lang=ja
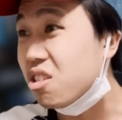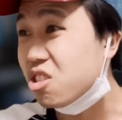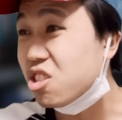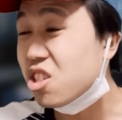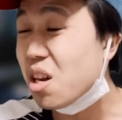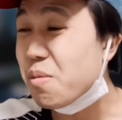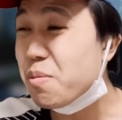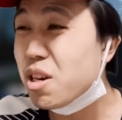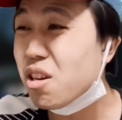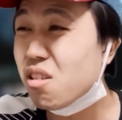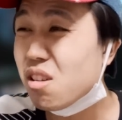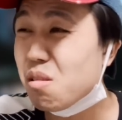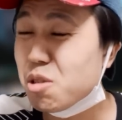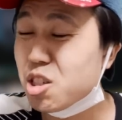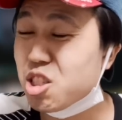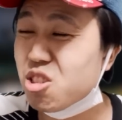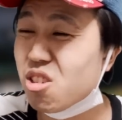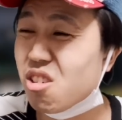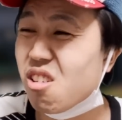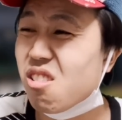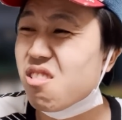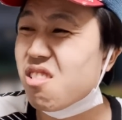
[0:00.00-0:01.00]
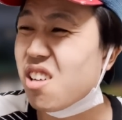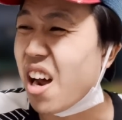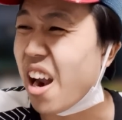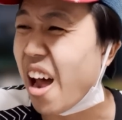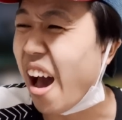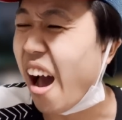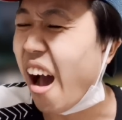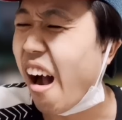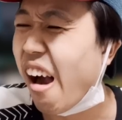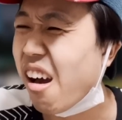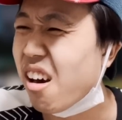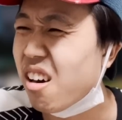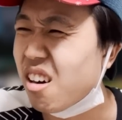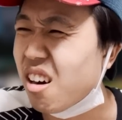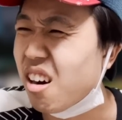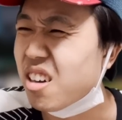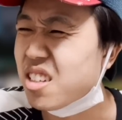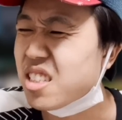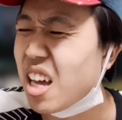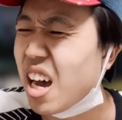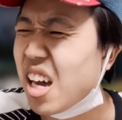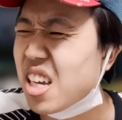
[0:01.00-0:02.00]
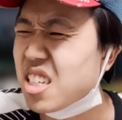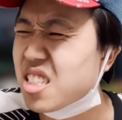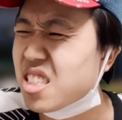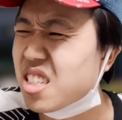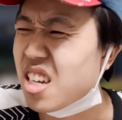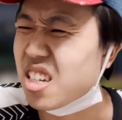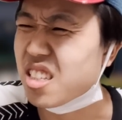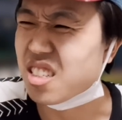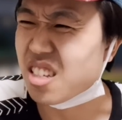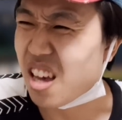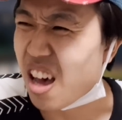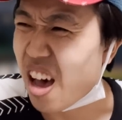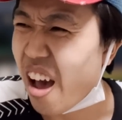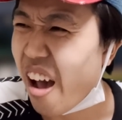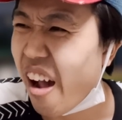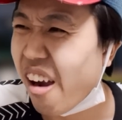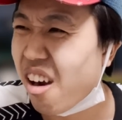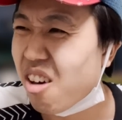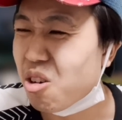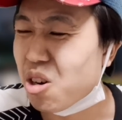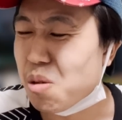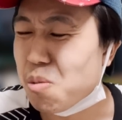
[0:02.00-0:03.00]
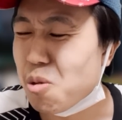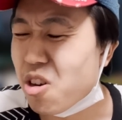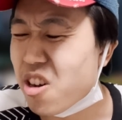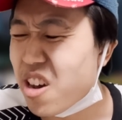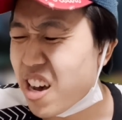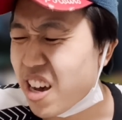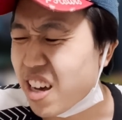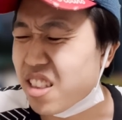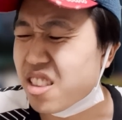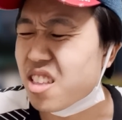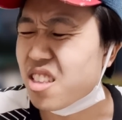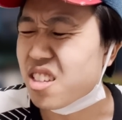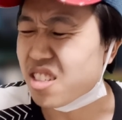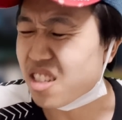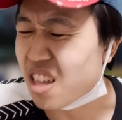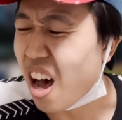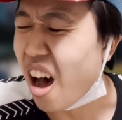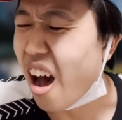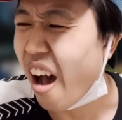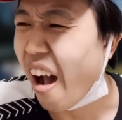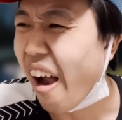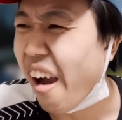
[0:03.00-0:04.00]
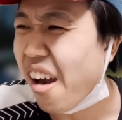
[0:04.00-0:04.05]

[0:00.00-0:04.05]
あ、ちなみに俺も一人おるからあたかしってやつ親なんですね俺も親やっててさ